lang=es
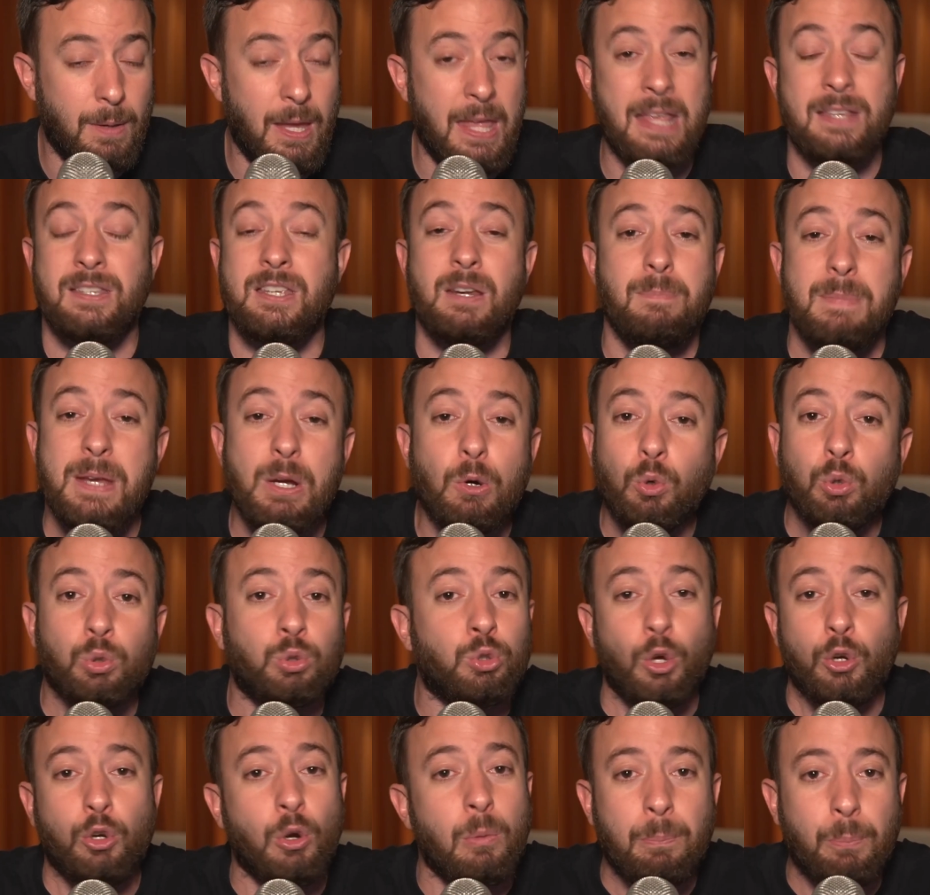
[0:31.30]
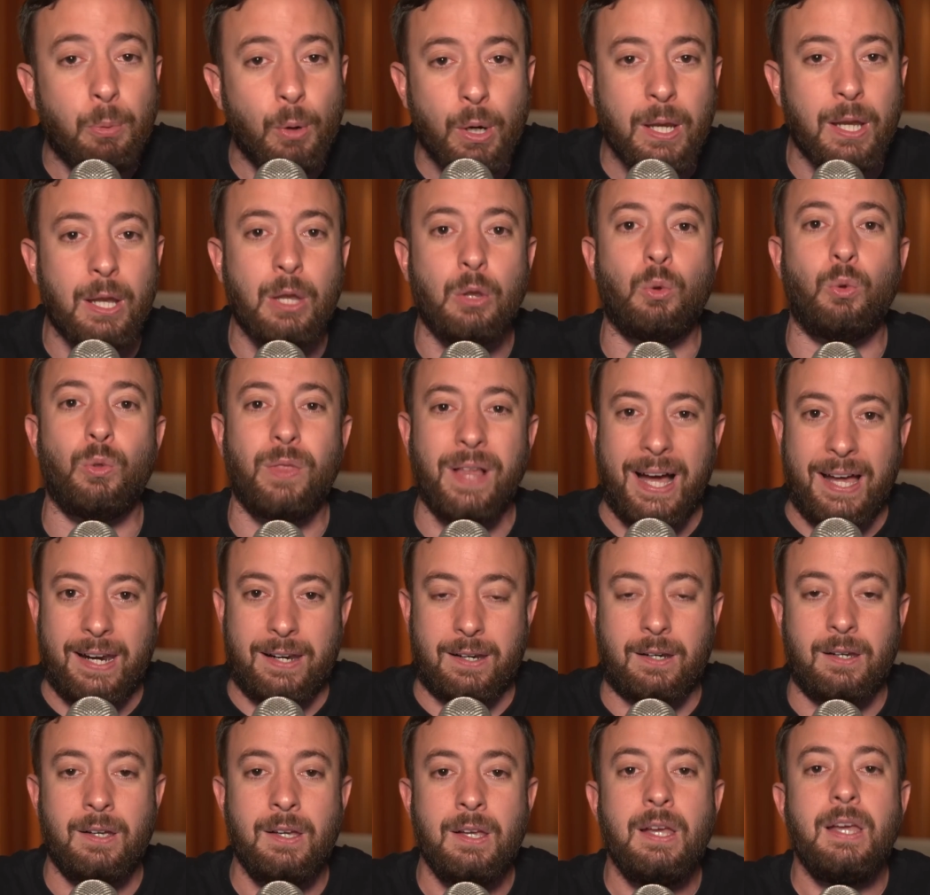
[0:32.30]
Es decir, mi gusto no puede
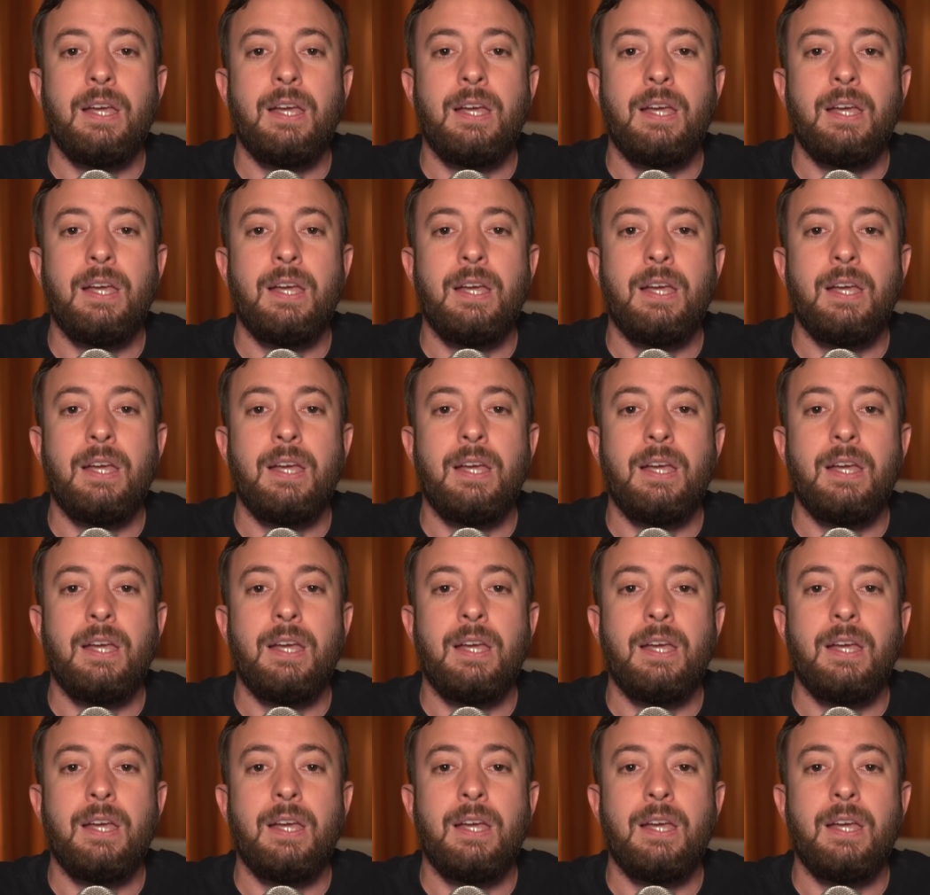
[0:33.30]
dudar.